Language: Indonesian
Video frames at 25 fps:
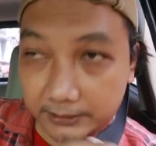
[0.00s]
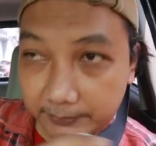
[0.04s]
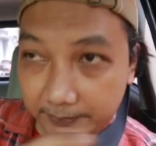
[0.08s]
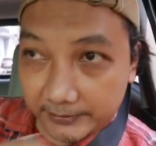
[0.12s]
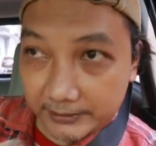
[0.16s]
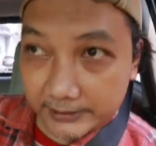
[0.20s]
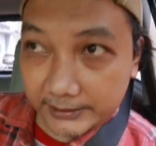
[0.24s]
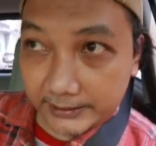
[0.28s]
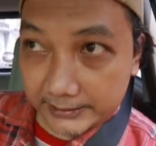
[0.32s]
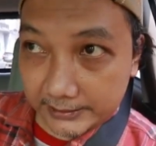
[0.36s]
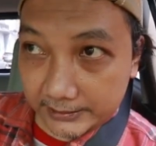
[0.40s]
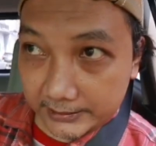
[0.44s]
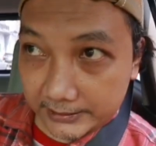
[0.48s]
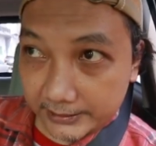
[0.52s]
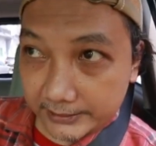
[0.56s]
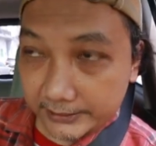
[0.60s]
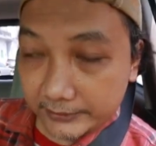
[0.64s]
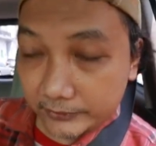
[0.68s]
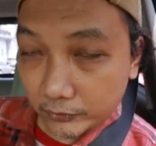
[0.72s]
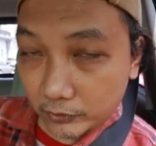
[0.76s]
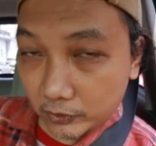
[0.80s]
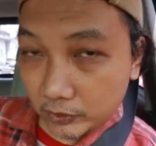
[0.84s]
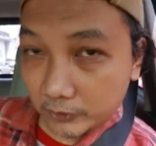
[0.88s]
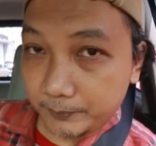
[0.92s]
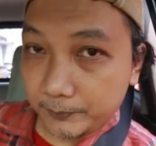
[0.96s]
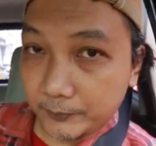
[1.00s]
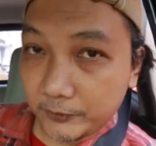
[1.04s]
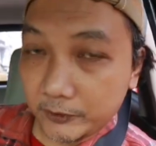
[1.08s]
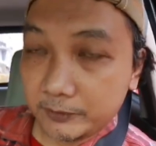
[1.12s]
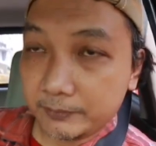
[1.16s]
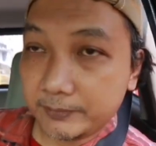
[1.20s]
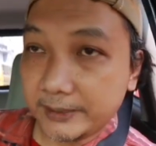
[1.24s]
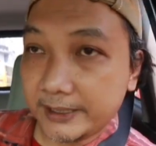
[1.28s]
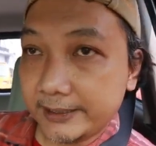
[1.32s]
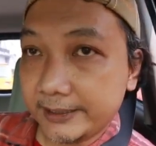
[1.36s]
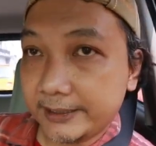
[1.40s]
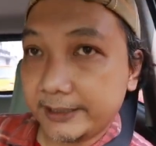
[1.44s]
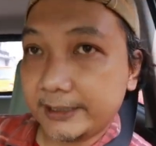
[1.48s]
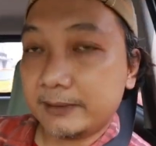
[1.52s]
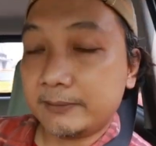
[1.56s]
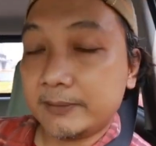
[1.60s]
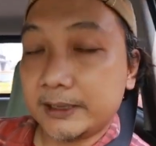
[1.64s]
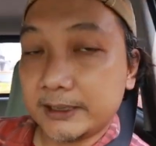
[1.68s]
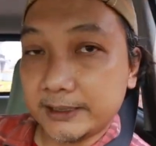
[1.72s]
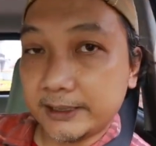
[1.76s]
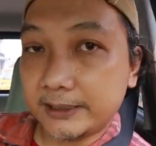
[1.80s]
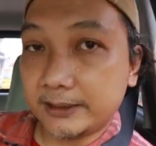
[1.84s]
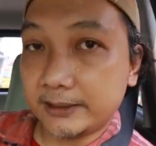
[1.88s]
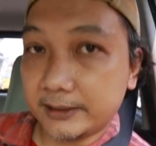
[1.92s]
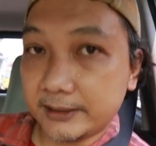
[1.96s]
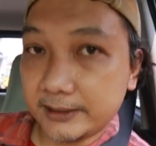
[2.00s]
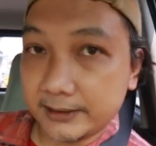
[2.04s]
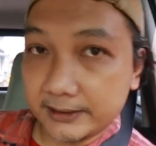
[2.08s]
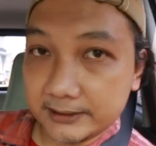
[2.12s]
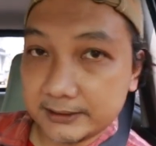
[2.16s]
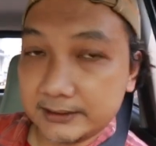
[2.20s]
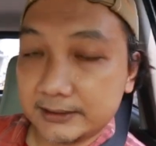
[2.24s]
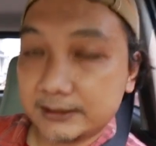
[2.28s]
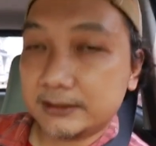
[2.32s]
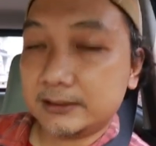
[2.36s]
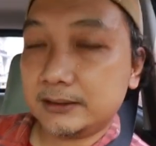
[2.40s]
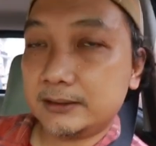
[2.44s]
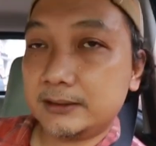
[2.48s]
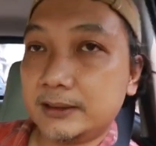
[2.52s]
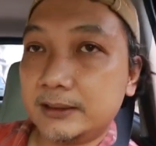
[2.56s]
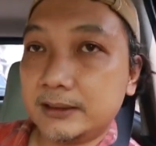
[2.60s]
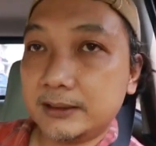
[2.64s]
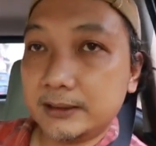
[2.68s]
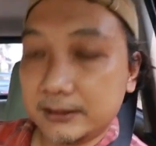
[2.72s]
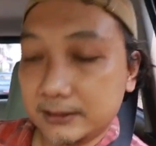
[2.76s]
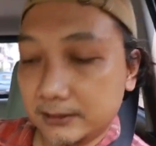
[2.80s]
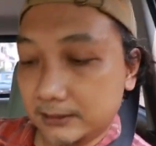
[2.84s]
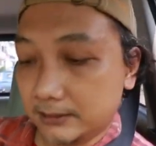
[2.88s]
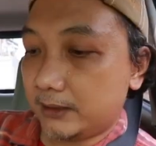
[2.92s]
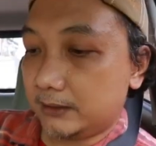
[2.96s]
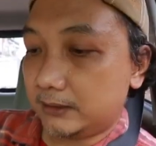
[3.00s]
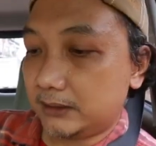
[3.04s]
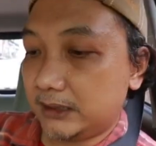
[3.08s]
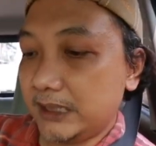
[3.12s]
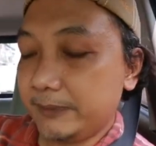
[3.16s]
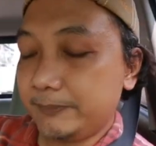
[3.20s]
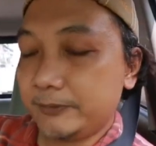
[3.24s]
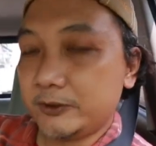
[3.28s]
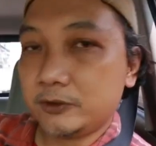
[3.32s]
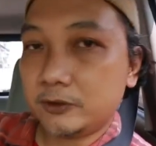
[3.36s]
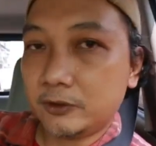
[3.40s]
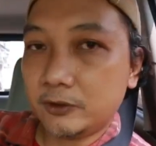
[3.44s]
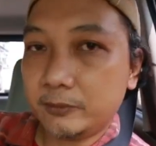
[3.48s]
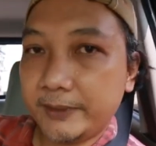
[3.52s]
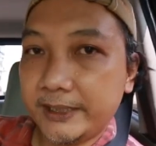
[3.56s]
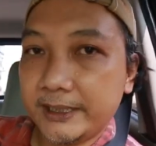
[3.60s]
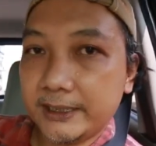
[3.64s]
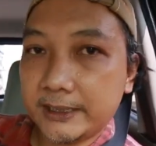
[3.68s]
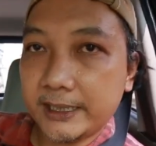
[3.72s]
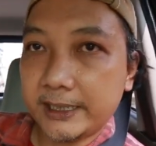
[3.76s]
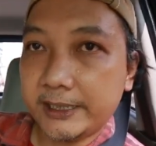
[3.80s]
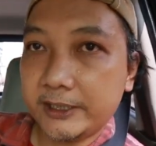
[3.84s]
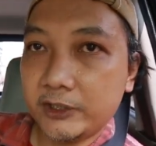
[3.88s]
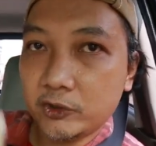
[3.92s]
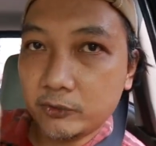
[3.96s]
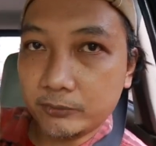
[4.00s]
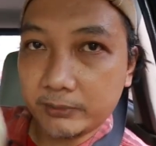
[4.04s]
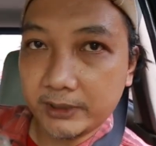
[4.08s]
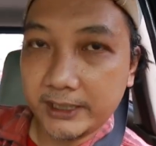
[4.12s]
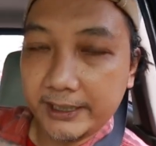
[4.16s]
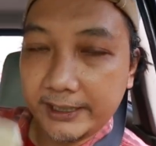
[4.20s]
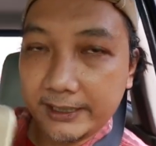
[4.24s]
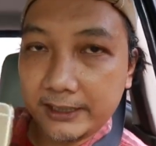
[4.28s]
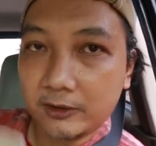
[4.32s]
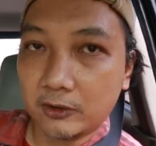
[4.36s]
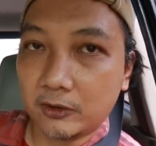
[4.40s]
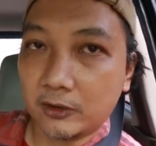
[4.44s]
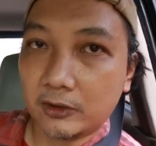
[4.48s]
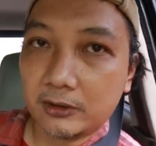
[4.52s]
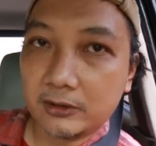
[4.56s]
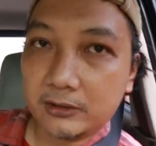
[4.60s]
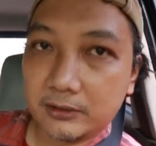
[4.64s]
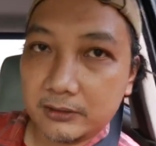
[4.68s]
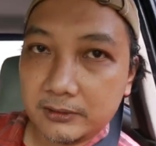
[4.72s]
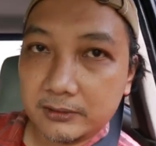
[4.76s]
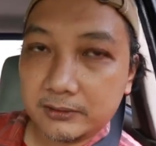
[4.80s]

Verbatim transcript: di, di, di YouTube pun banyak yang bahasa Inggris. Jadi tips untuk menghindari human error,